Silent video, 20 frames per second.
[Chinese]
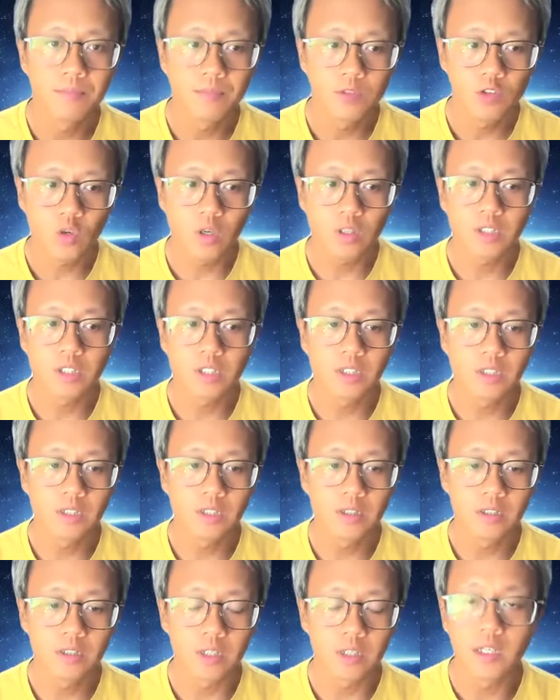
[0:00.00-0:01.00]
创
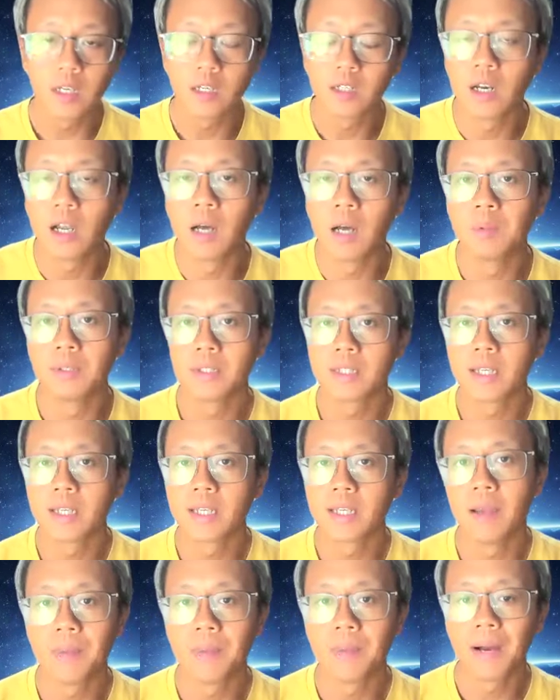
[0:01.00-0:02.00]
新成长 Club 在